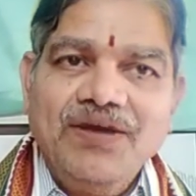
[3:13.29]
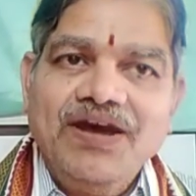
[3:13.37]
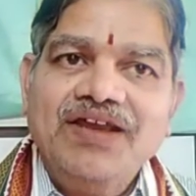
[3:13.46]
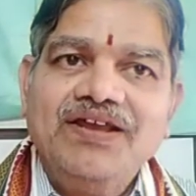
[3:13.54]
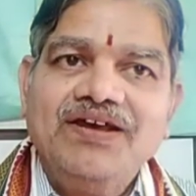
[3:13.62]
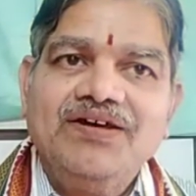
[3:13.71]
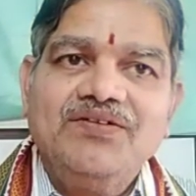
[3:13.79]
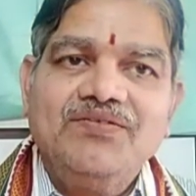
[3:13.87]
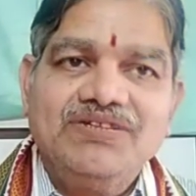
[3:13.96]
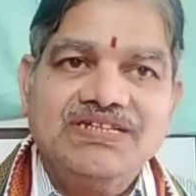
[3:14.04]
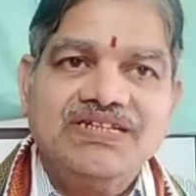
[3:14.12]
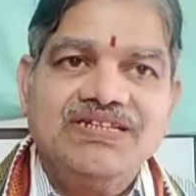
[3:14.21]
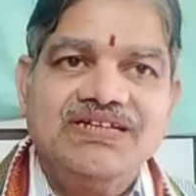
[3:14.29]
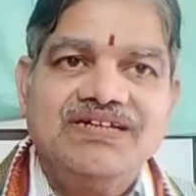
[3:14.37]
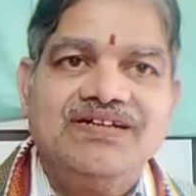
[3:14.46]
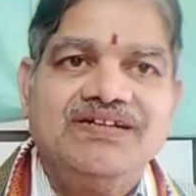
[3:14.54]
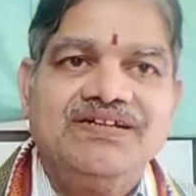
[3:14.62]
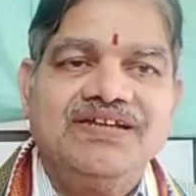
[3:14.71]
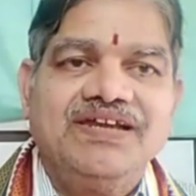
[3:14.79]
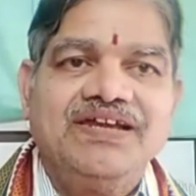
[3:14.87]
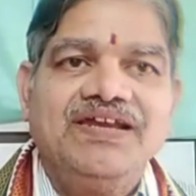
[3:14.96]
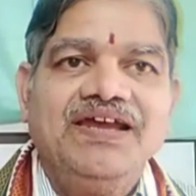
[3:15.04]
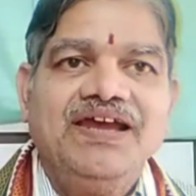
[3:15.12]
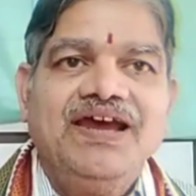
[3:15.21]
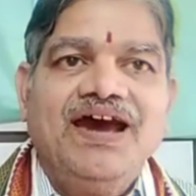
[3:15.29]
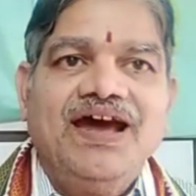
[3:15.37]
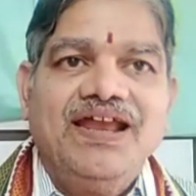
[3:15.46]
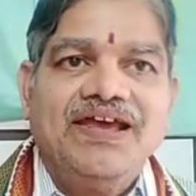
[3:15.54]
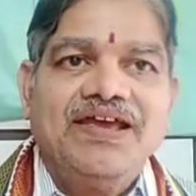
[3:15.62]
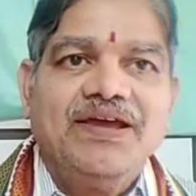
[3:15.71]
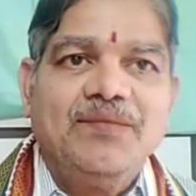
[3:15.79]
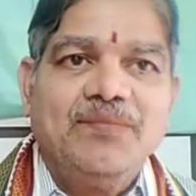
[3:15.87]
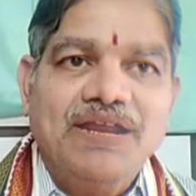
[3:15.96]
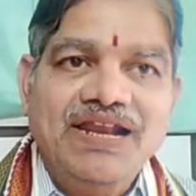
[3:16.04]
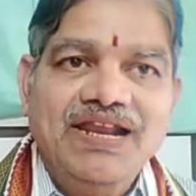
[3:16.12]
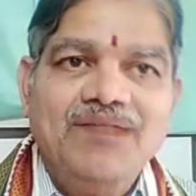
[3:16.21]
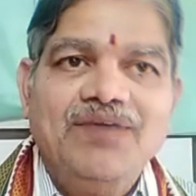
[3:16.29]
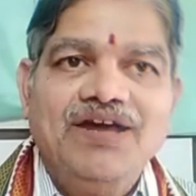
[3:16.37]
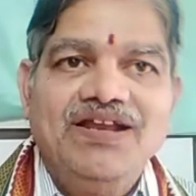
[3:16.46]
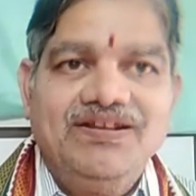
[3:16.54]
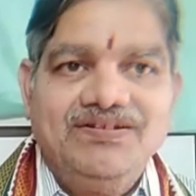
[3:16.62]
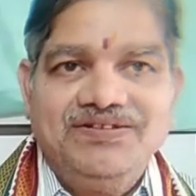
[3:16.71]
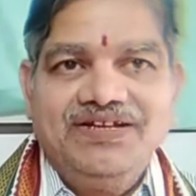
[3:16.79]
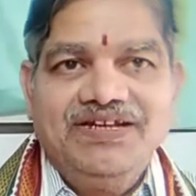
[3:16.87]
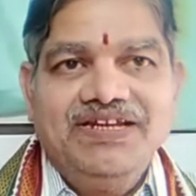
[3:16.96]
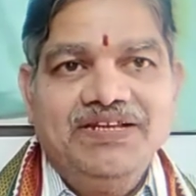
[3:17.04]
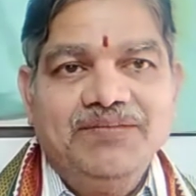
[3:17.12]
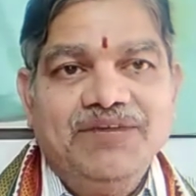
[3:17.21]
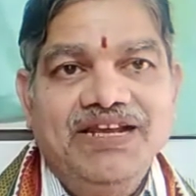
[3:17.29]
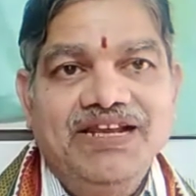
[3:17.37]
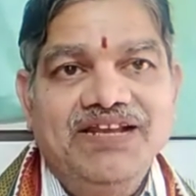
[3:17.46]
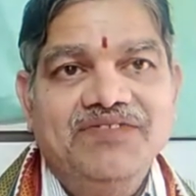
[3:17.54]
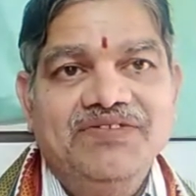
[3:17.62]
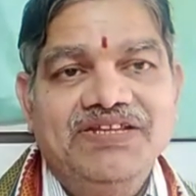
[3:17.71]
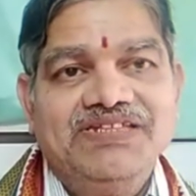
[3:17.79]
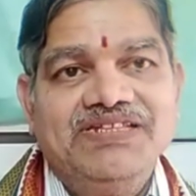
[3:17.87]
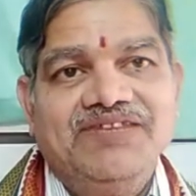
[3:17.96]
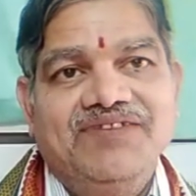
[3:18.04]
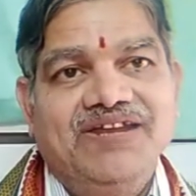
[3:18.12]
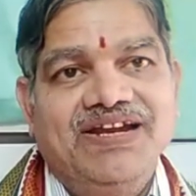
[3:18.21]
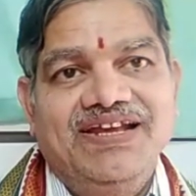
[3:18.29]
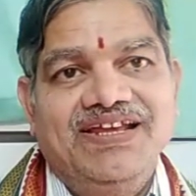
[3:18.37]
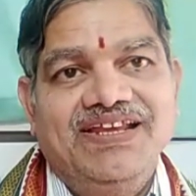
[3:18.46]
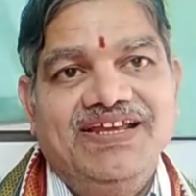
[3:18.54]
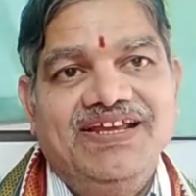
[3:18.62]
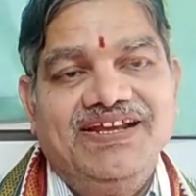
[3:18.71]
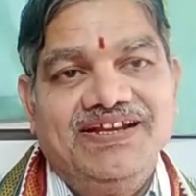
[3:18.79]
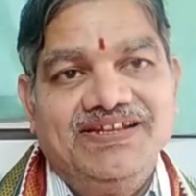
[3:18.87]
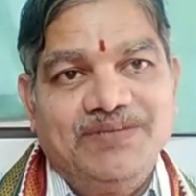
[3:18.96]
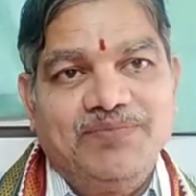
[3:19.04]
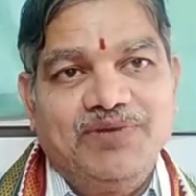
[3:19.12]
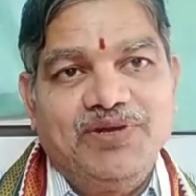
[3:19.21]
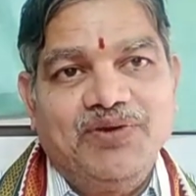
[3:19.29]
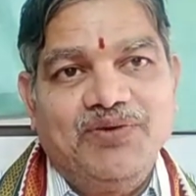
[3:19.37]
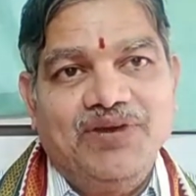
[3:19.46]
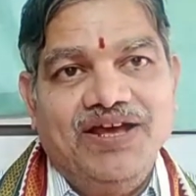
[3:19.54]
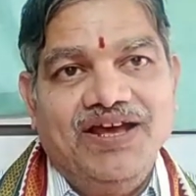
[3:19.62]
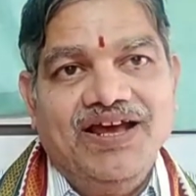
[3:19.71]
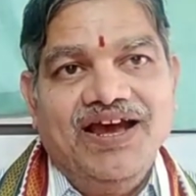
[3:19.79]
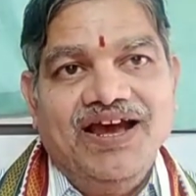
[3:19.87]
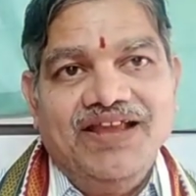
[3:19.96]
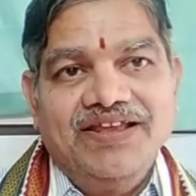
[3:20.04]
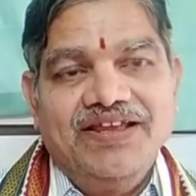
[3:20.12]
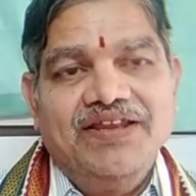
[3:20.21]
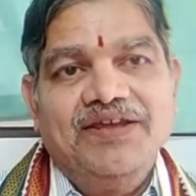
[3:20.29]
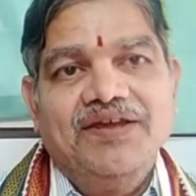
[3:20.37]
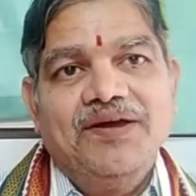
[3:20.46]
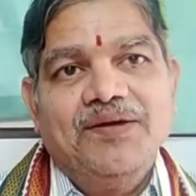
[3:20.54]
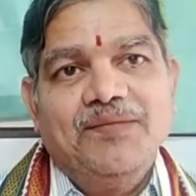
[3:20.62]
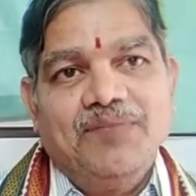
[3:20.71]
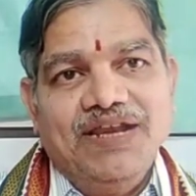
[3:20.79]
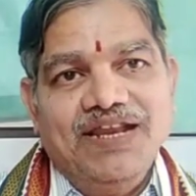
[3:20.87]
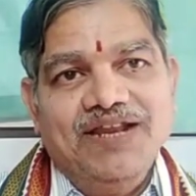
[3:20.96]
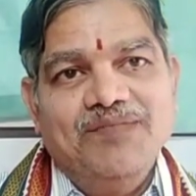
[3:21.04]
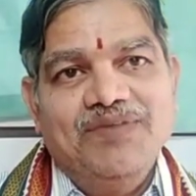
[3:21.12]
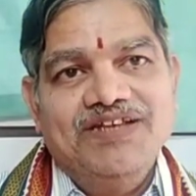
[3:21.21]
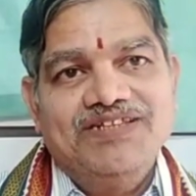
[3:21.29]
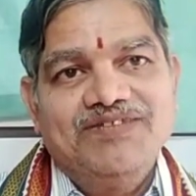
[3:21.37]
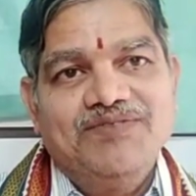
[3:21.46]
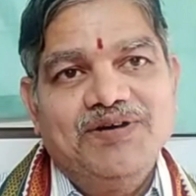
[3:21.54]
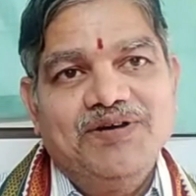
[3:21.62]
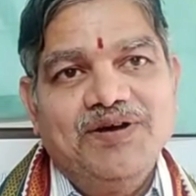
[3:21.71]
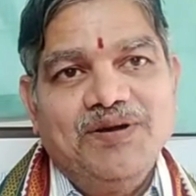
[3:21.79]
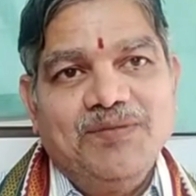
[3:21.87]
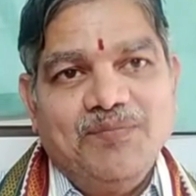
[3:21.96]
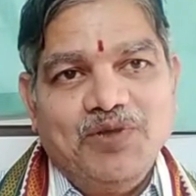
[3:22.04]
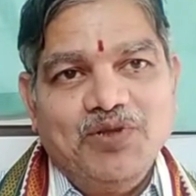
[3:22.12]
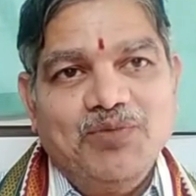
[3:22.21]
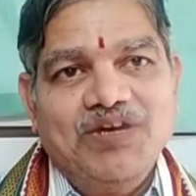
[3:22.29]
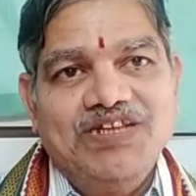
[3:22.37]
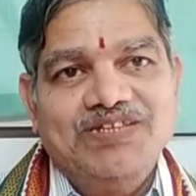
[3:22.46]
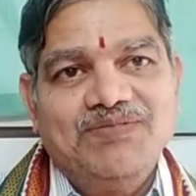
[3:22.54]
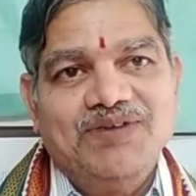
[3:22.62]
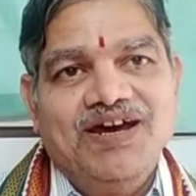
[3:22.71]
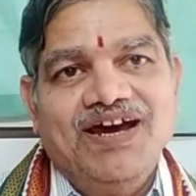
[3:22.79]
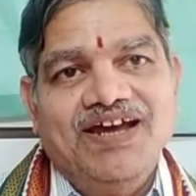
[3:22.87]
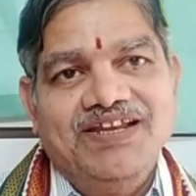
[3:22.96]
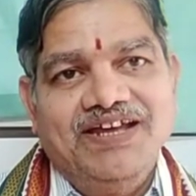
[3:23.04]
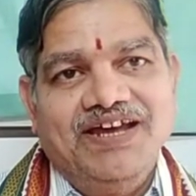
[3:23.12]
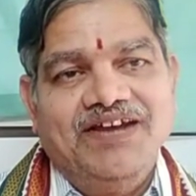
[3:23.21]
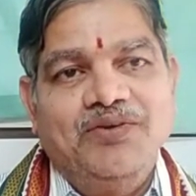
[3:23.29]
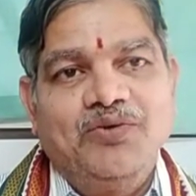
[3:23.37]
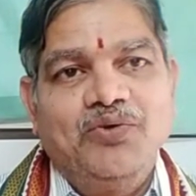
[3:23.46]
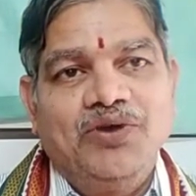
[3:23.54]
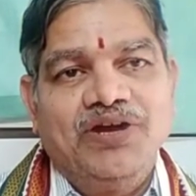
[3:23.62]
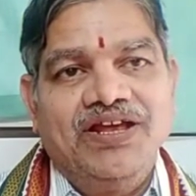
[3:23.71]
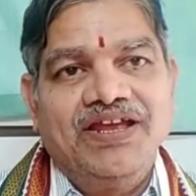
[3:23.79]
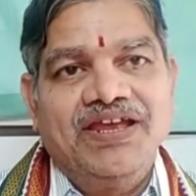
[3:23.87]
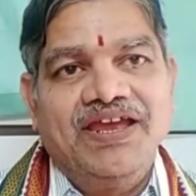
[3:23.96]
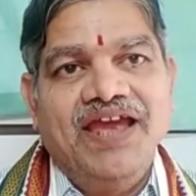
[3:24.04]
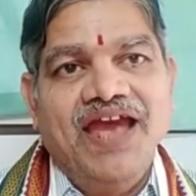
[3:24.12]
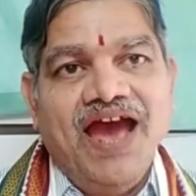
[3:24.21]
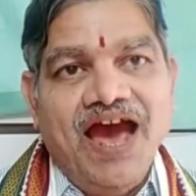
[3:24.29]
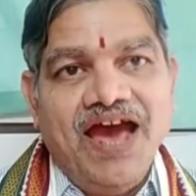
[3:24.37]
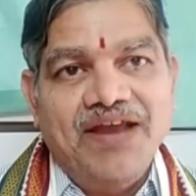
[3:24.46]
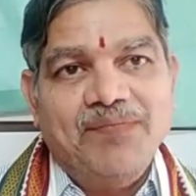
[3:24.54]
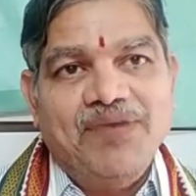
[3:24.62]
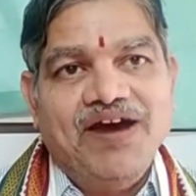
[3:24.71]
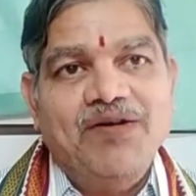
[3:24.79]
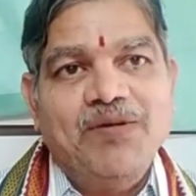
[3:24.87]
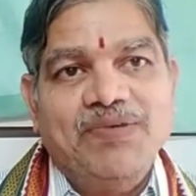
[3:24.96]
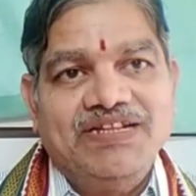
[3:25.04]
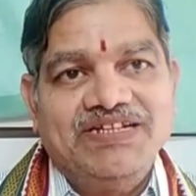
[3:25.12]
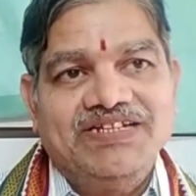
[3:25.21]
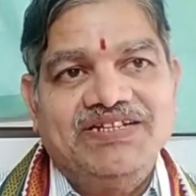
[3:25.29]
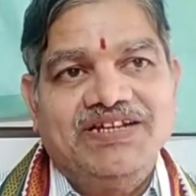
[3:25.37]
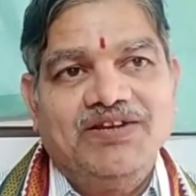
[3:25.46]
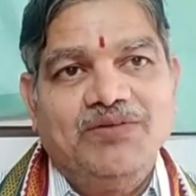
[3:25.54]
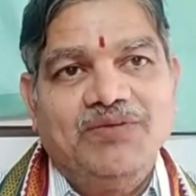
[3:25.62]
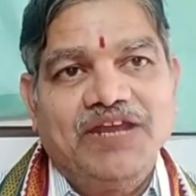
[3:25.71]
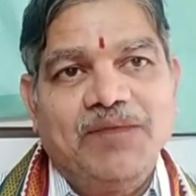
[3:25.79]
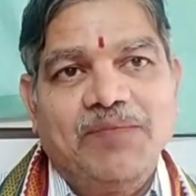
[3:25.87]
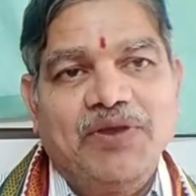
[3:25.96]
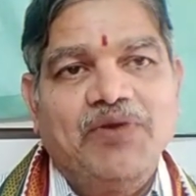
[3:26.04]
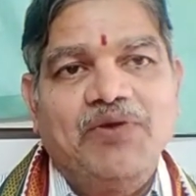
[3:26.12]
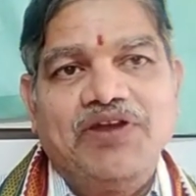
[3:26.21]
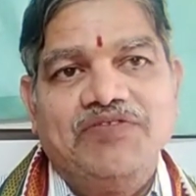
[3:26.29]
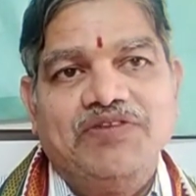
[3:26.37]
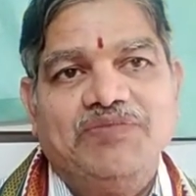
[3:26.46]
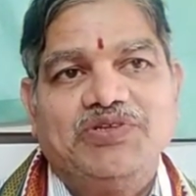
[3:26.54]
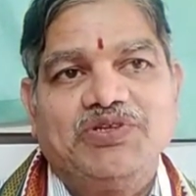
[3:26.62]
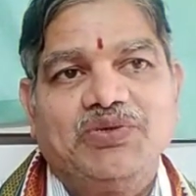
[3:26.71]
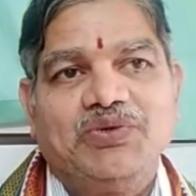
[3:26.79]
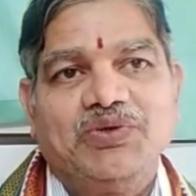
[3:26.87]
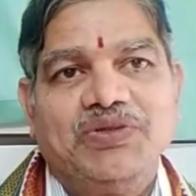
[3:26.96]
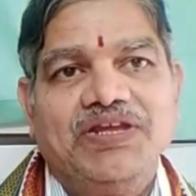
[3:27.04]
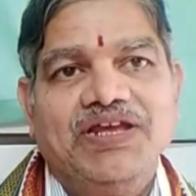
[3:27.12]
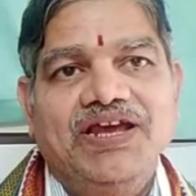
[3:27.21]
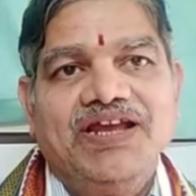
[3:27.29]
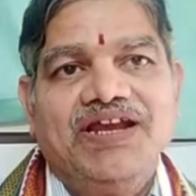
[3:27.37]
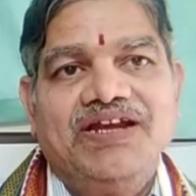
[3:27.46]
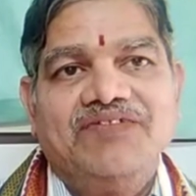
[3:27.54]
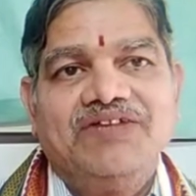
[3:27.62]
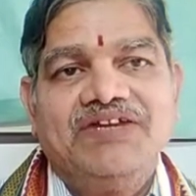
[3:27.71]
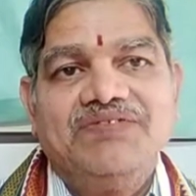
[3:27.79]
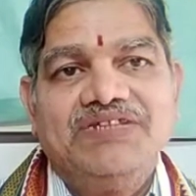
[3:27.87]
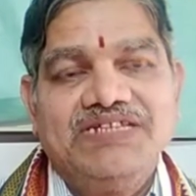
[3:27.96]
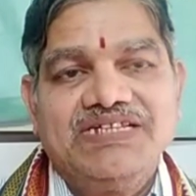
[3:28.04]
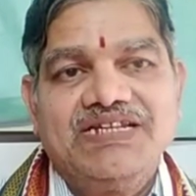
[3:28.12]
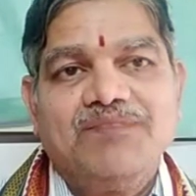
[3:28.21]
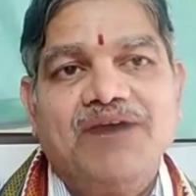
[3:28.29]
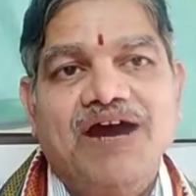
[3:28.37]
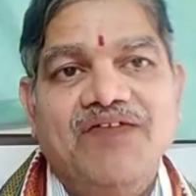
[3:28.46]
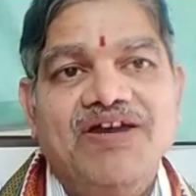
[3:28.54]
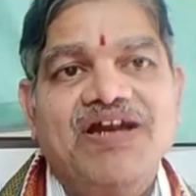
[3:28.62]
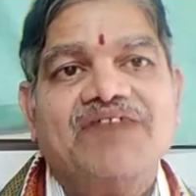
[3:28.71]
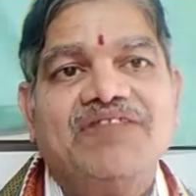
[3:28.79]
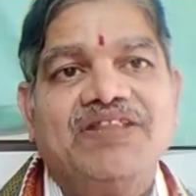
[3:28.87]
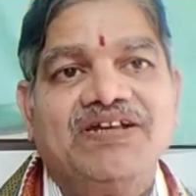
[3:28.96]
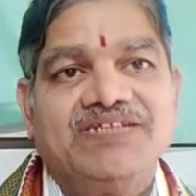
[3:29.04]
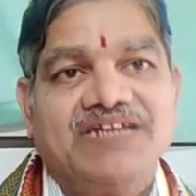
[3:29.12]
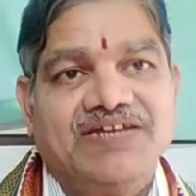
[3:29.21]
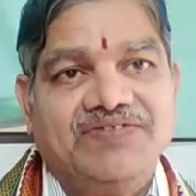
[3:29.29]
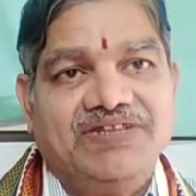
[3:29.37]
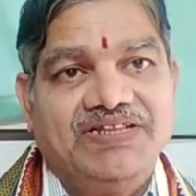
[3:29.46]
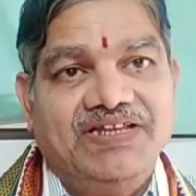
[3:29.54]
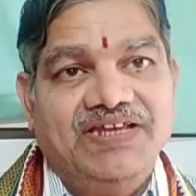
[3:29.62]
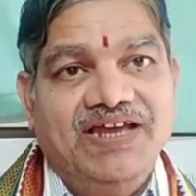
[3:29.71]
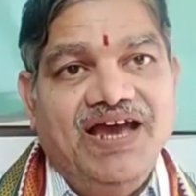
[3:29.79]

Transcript: ఆయన వసంతానికి అలాగే మల్లెల మాలలు ఇది మల్లెలు విరిసిన వేళ అని చెప్పడం కూడా అందుకనే మల్లెల మాసమా మధుమాసమా అని అనుకోవడానికి ఆయన భావ పదచిత్రంలో మనకి ఎప్పటికీ కూడా వినిపిస్తూ ఉంటుంది కనుక అటువంటి విశిష్ట భావ కవితా చక్రవర్తి